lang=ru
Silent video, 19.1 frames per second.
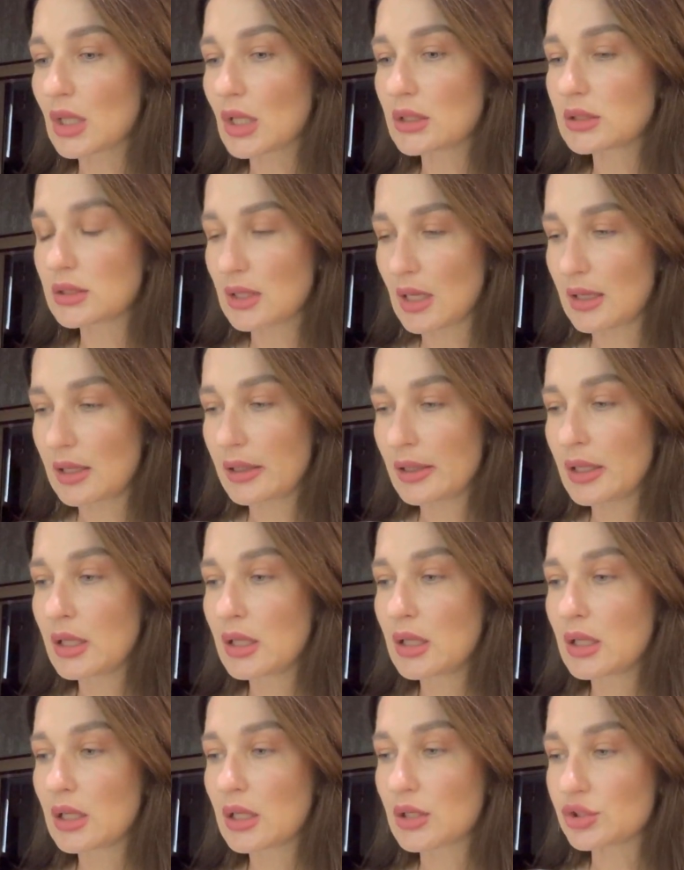Да.
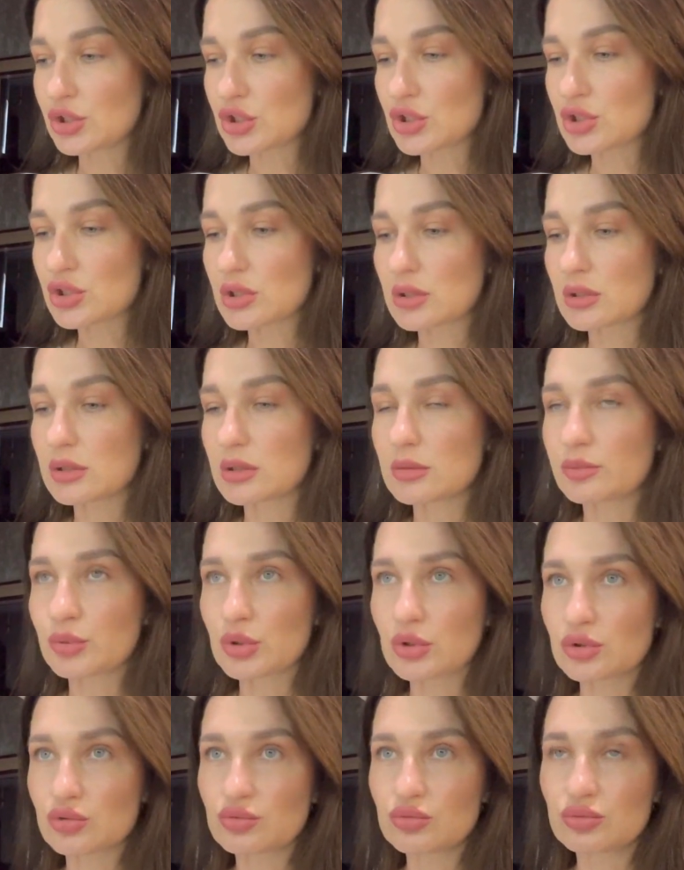Конечно же,
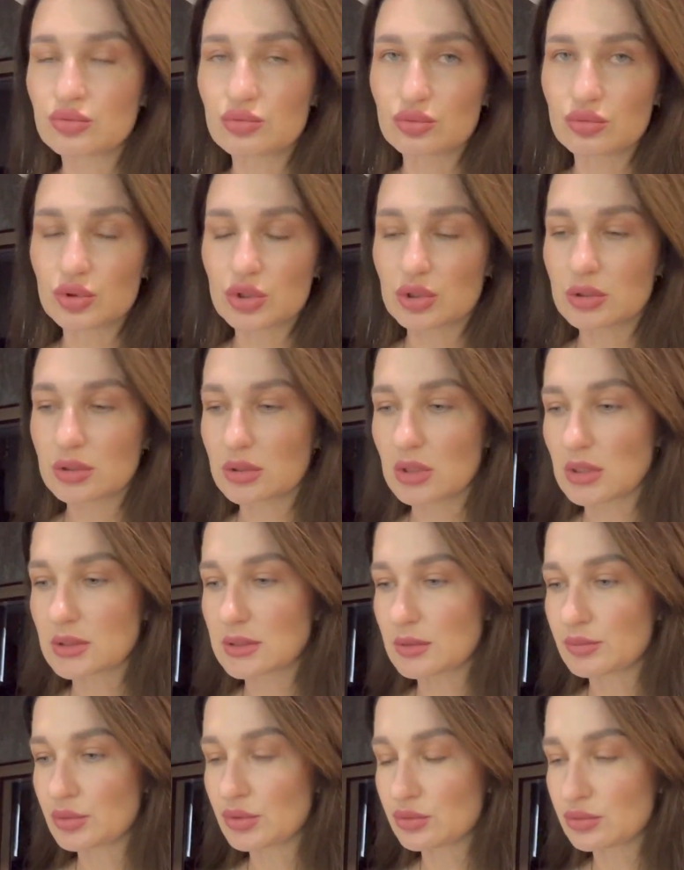покажу тоже, как
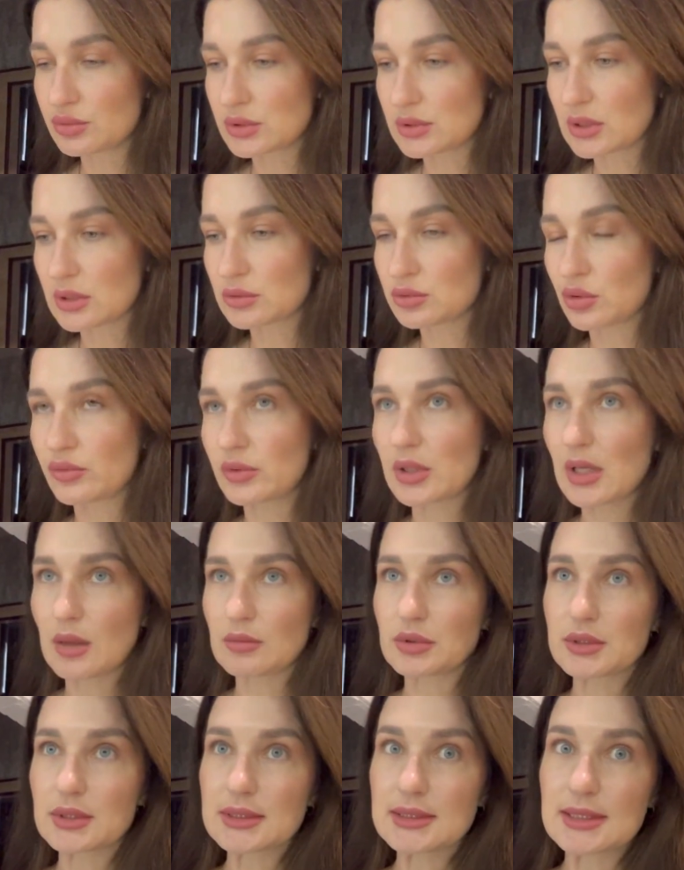заберу из золотого
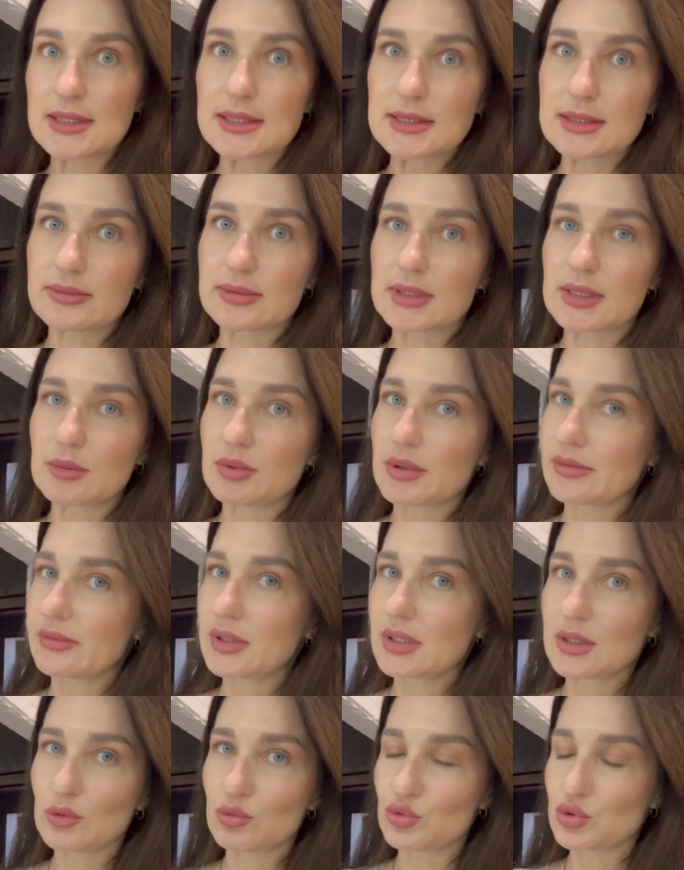яблока средства для
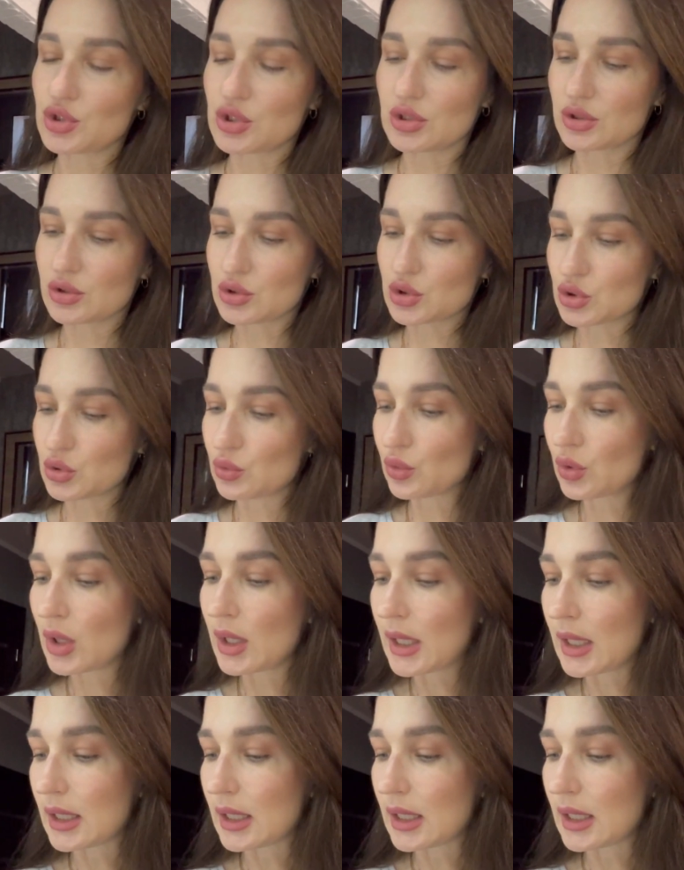бровей. Я очень их жду.